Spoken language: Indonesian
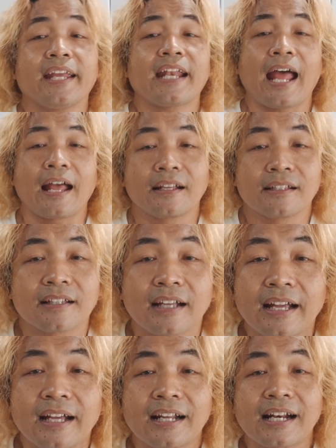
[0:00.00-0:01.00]
enak
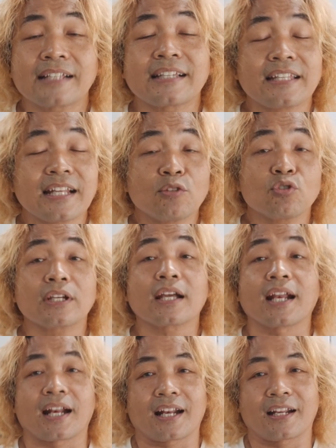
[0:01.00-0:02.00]
rasanya itu
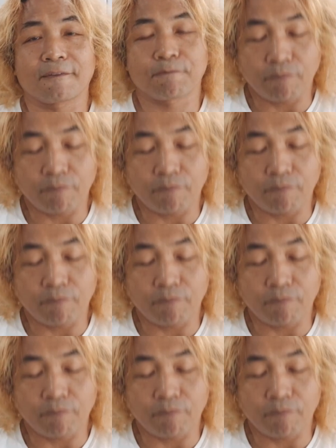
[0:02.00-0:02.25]
seger